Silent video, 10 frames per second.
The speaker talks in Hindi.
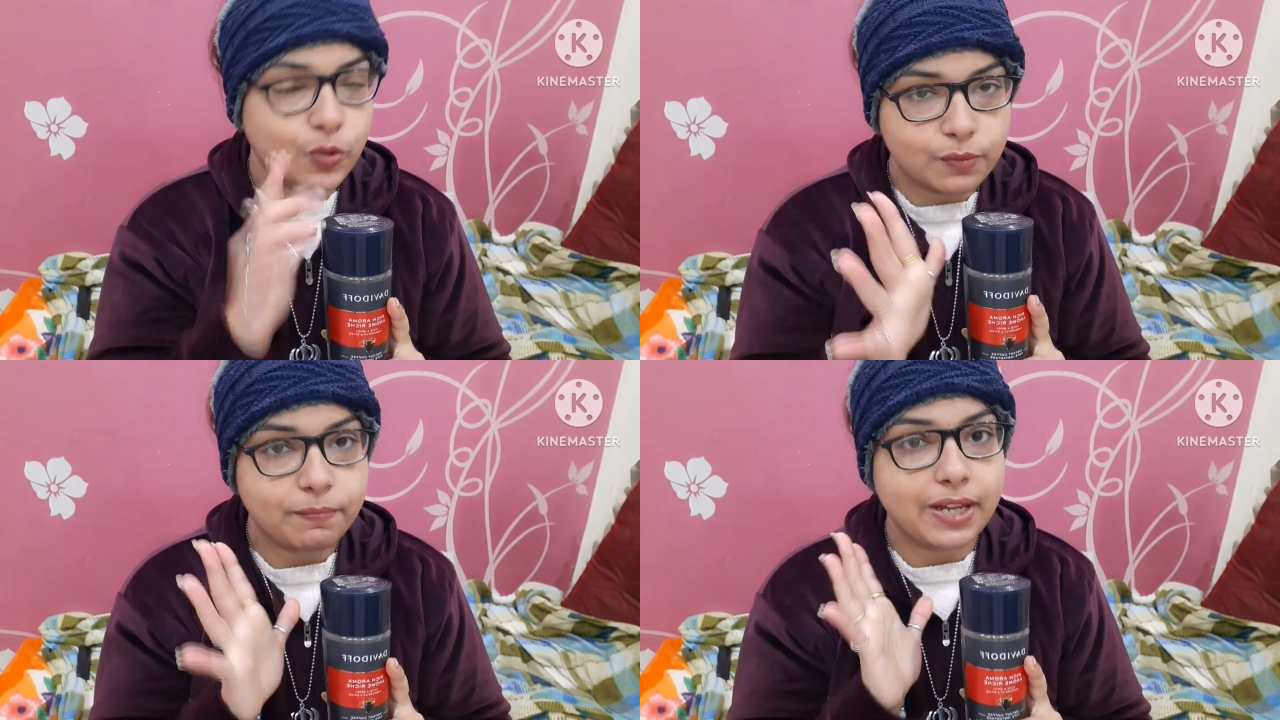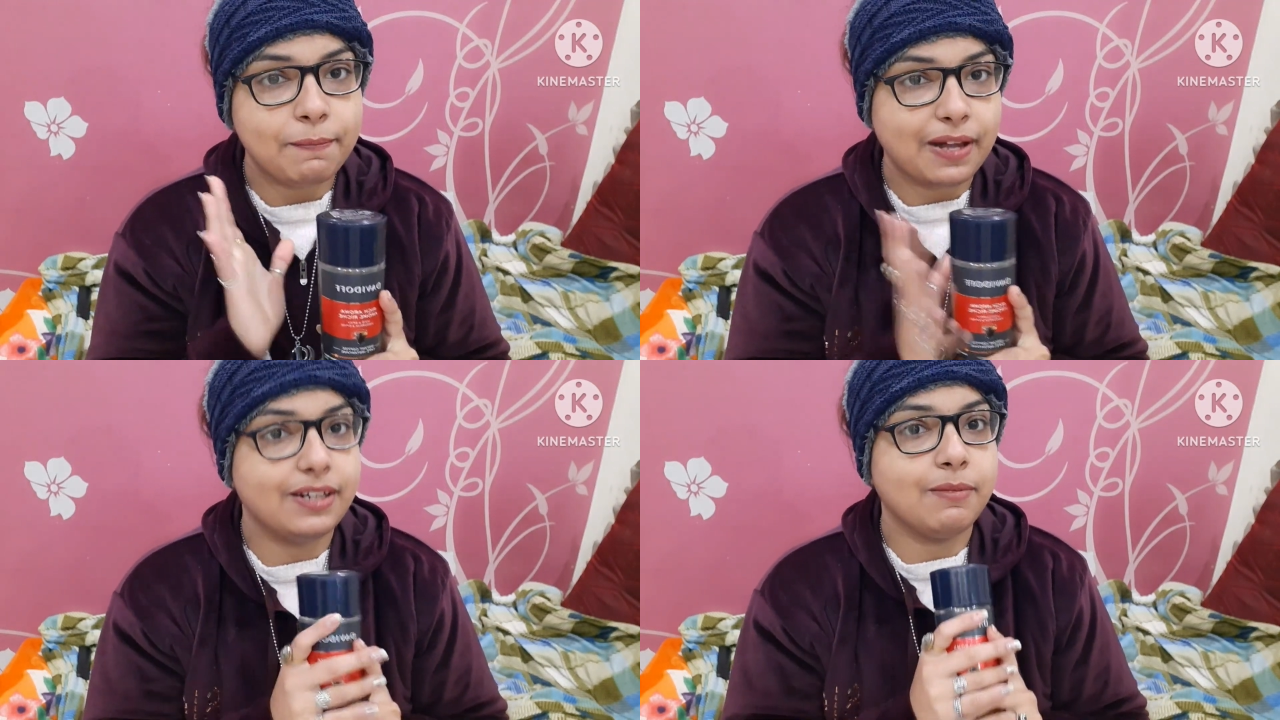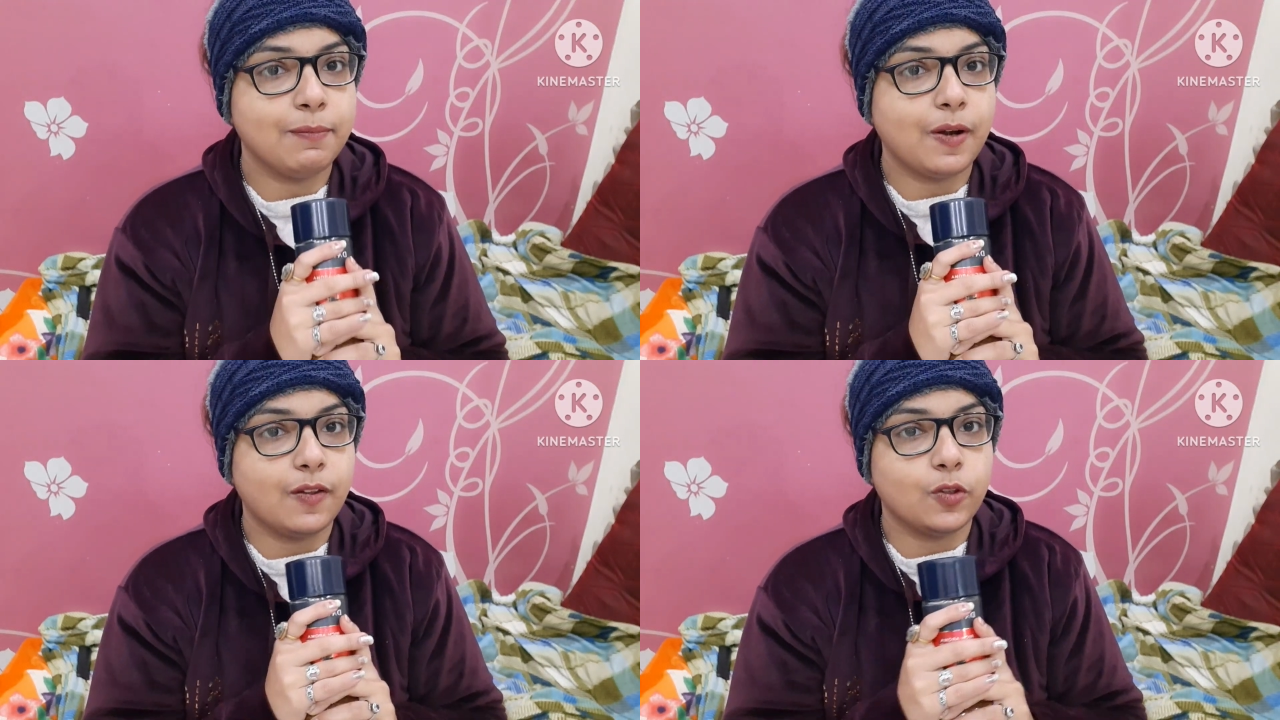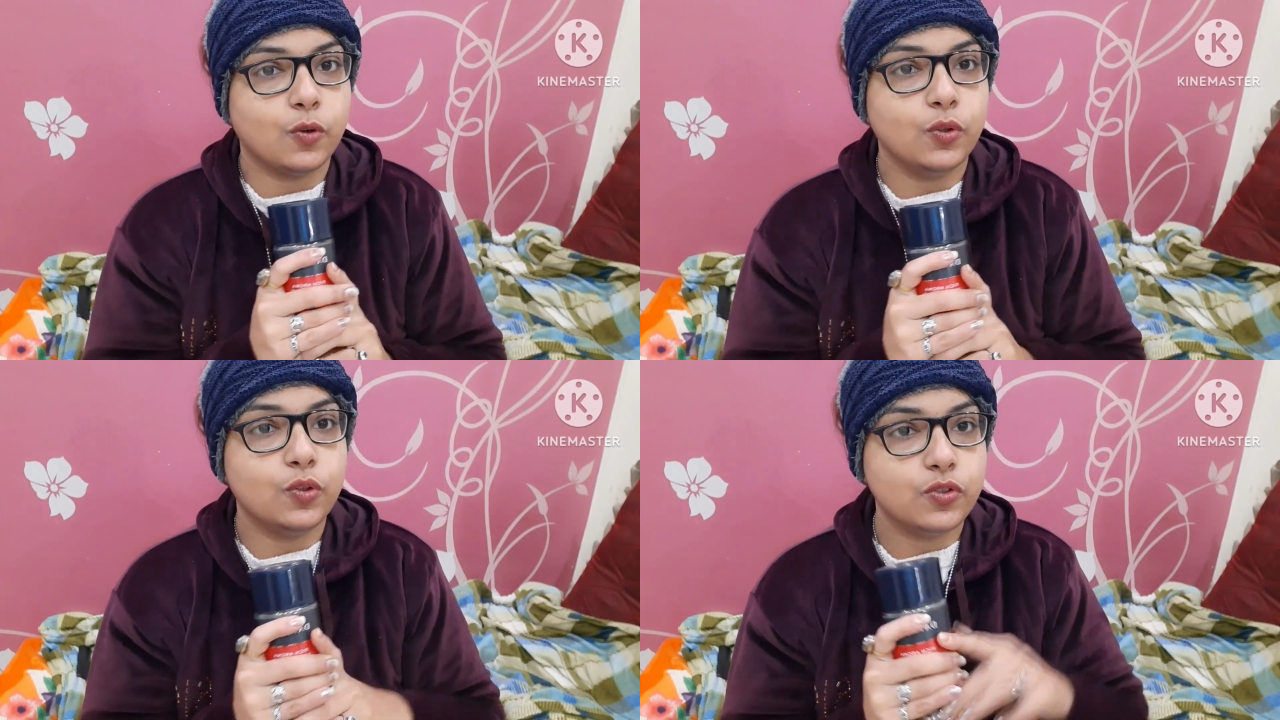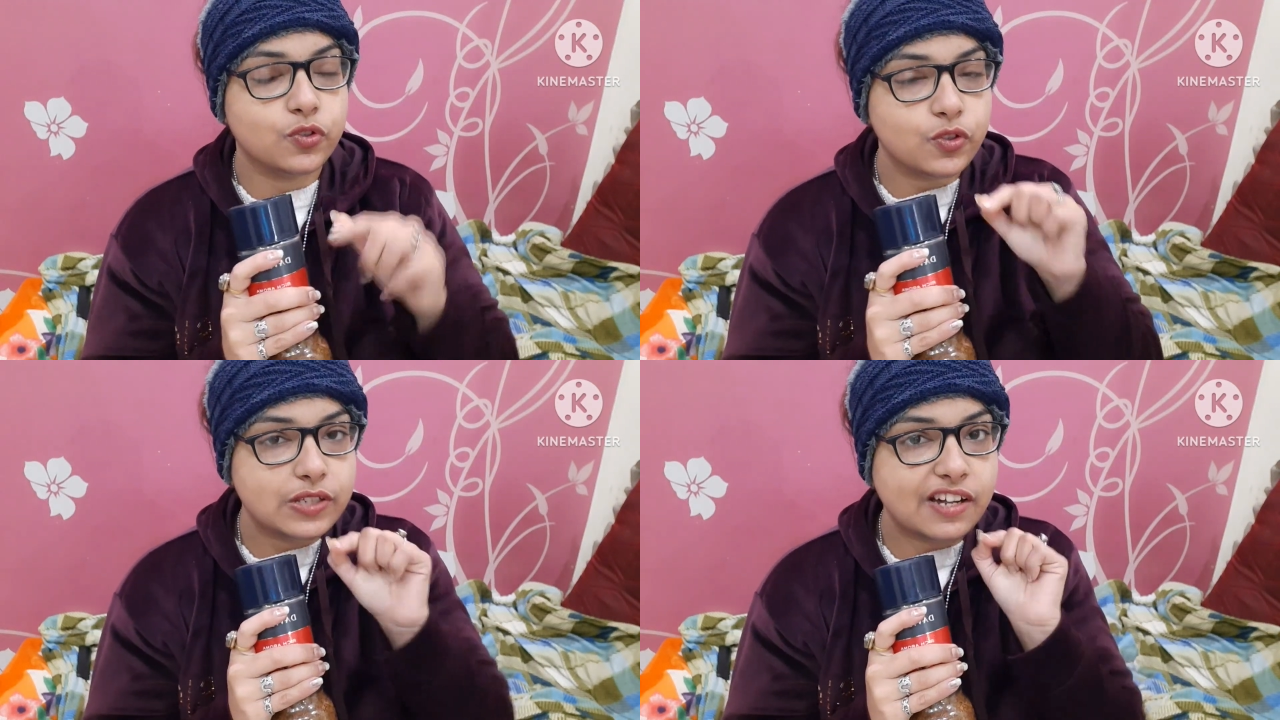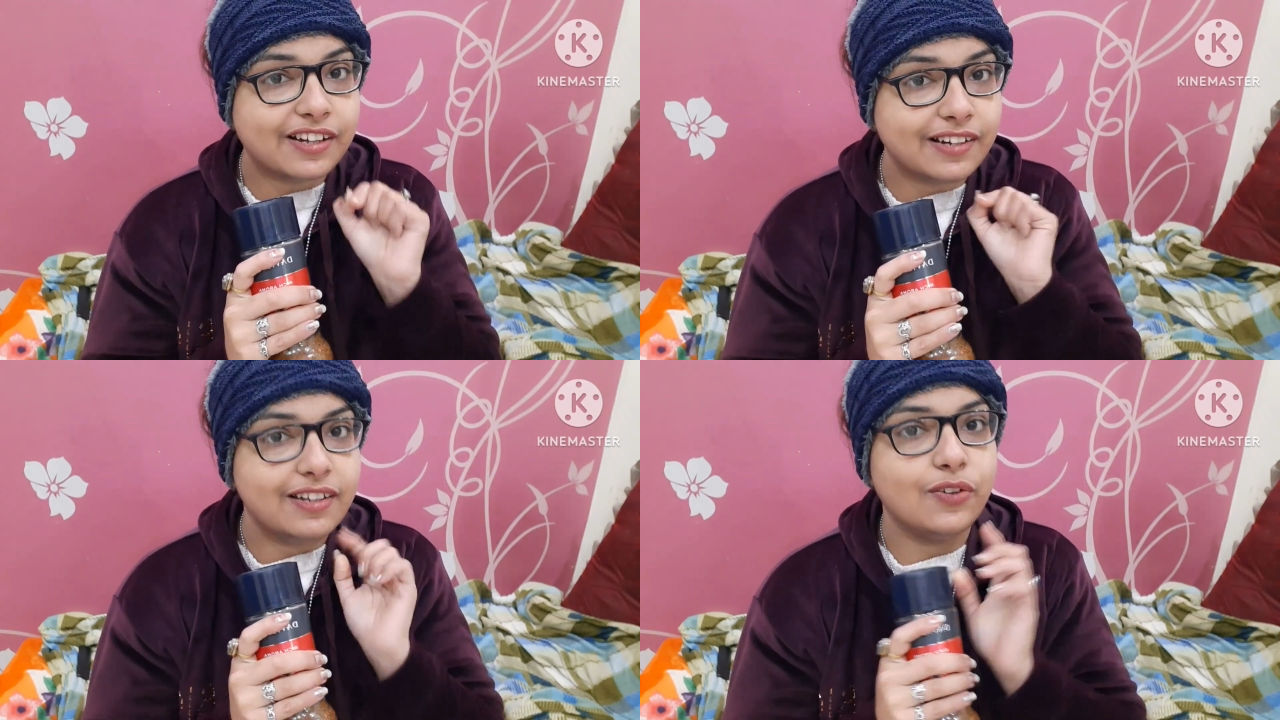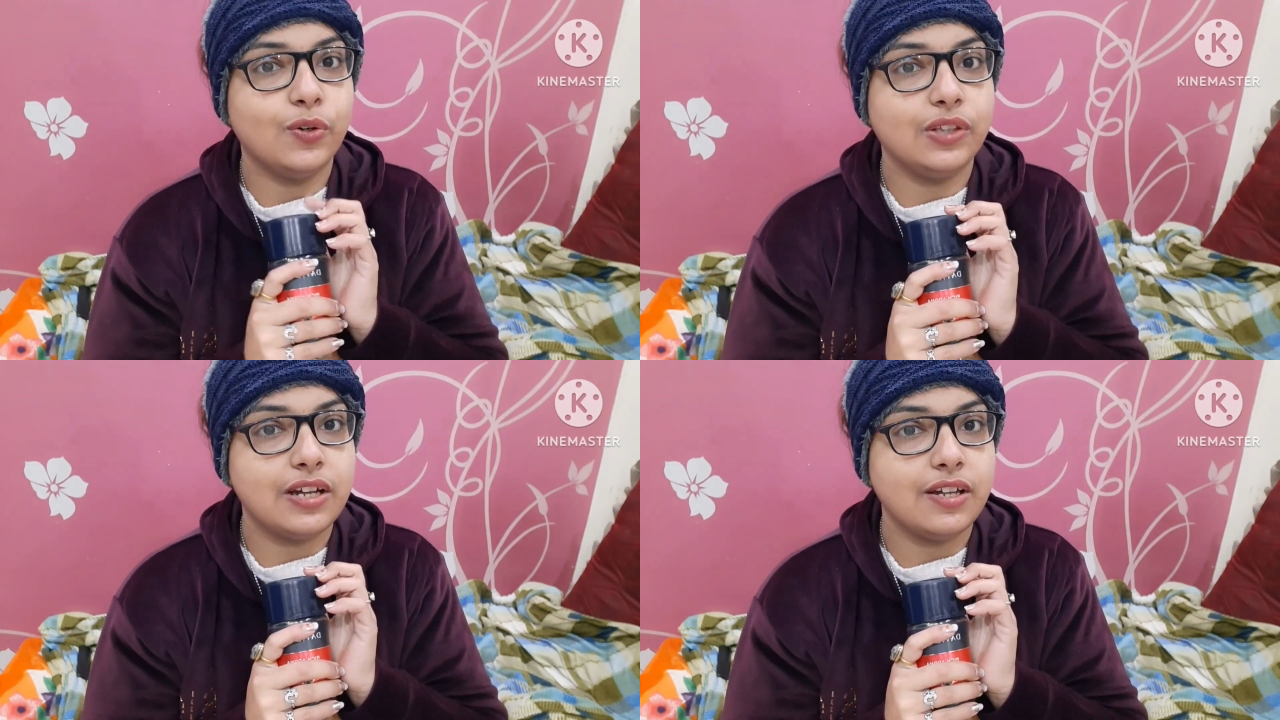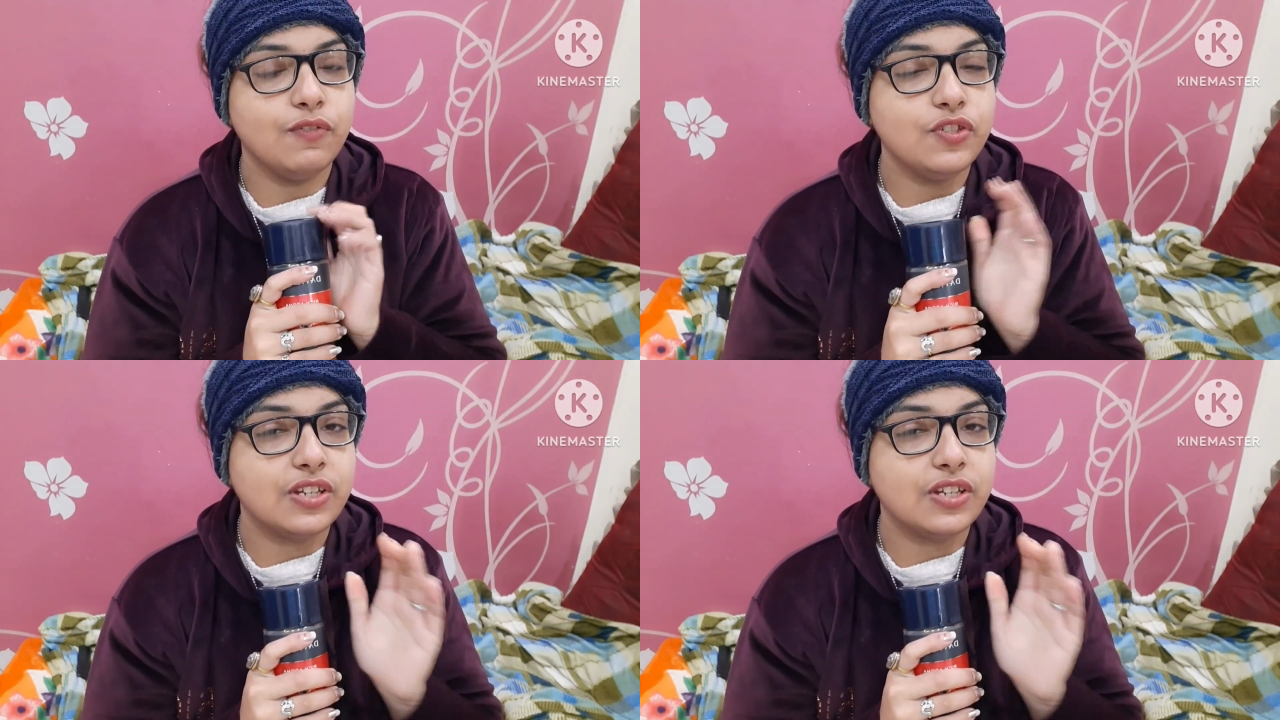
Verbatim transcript: दूध में या पानी में बनाते हो तो जो इसका कलर होता है वो